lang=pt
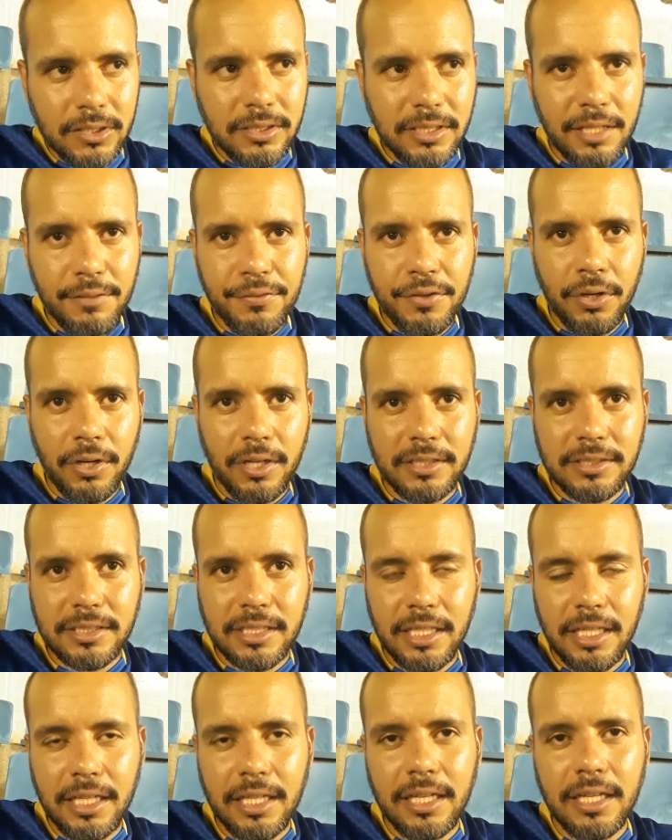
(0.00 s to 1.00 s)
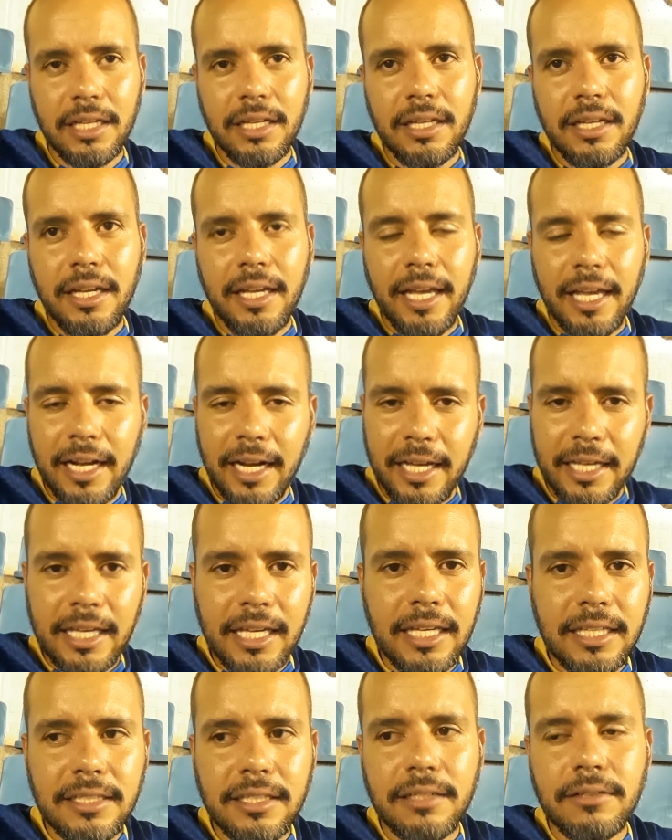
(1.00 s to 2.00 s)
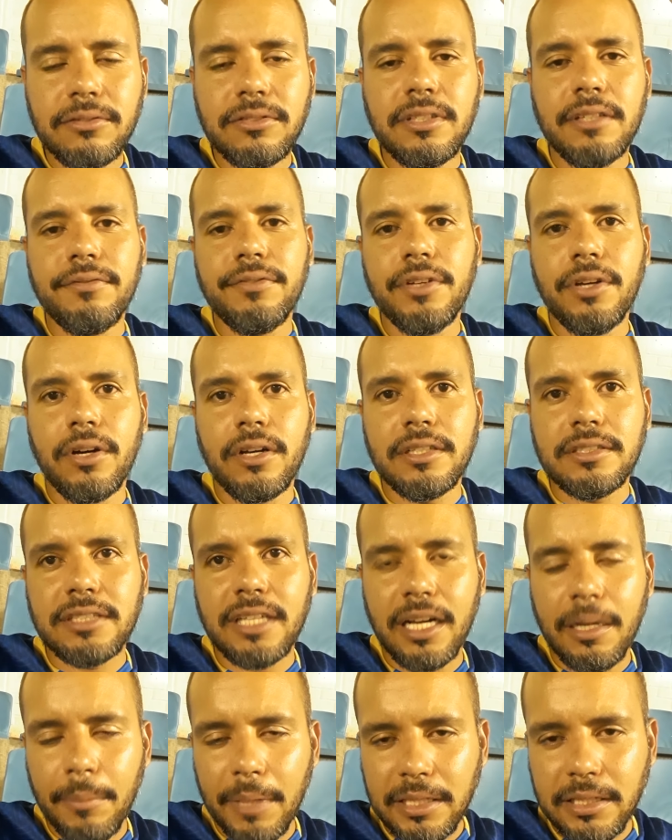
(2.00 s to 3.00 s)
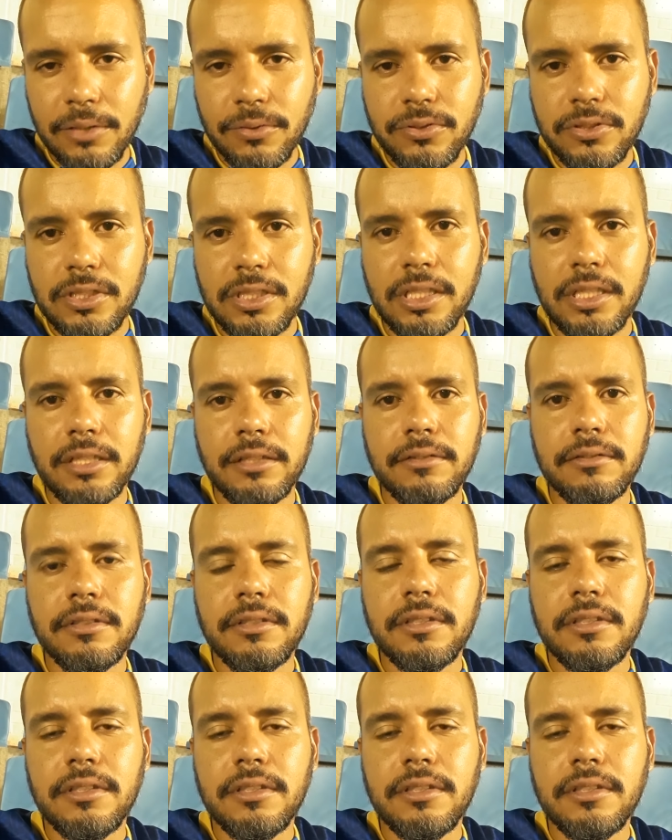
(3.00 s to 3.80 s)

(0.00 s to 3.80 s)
Teve horas que era Ítalo, teve horas que era Mateuzinho,